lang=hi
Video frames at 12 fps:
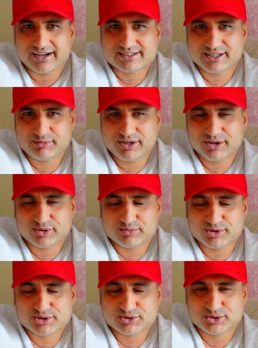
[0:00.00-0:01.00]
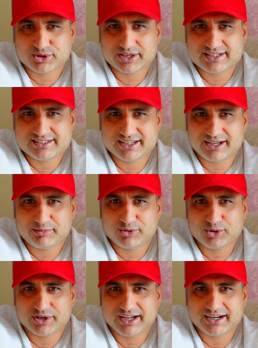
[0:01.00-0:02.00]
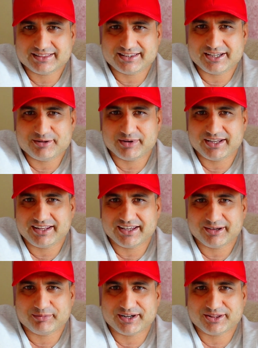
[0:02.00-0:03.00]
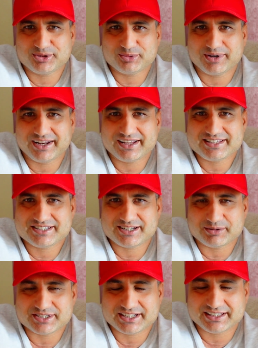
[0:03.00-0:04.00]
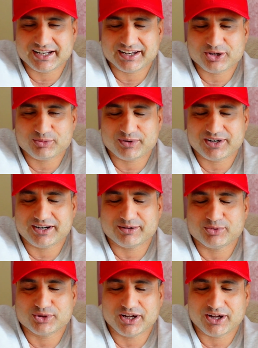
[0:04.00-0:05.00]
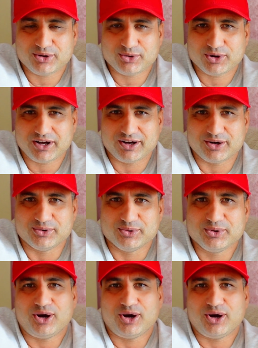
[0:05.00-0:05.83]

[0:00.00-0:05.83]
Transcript: अस्सलाम वालेकुम दोस्तों कैसे आप लोग यार तीन महीने के बाद दोबारा चैनल के ऊपर नमोदार हो रहा हूँ